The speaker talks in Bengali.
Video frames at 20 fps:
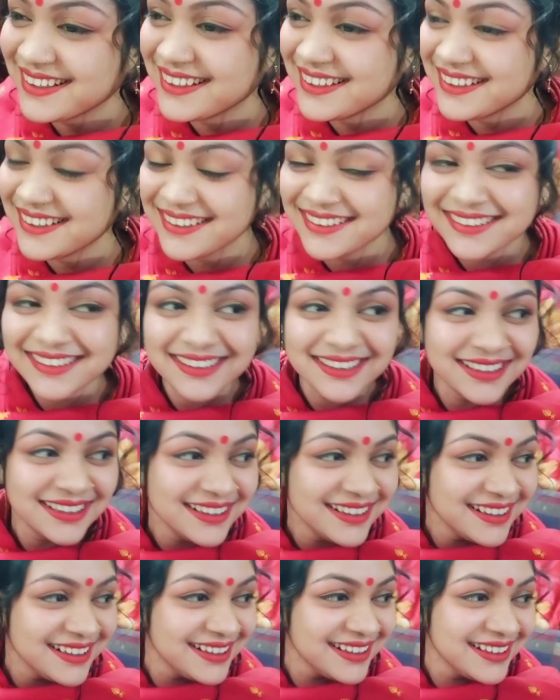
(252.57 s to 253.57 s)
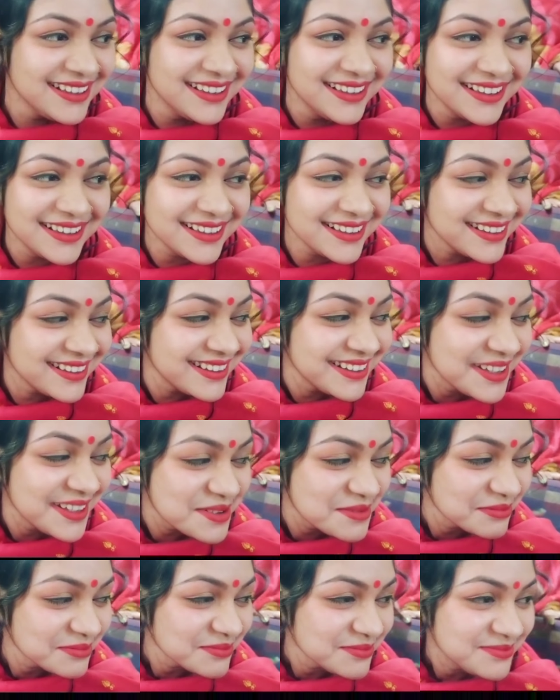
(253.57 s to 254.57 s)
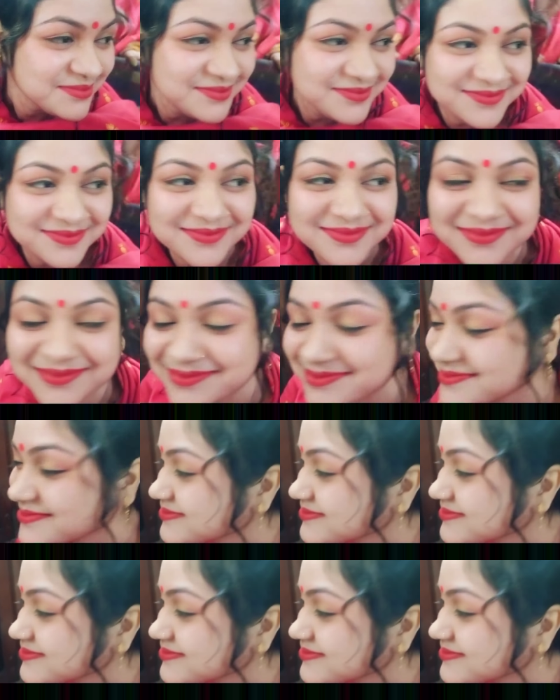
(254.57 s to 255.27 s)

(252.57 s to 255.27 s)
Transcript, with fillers: ওখানে যে দিদিরা থাকে ওরা তো ঠিক করে পরাতে পারেনি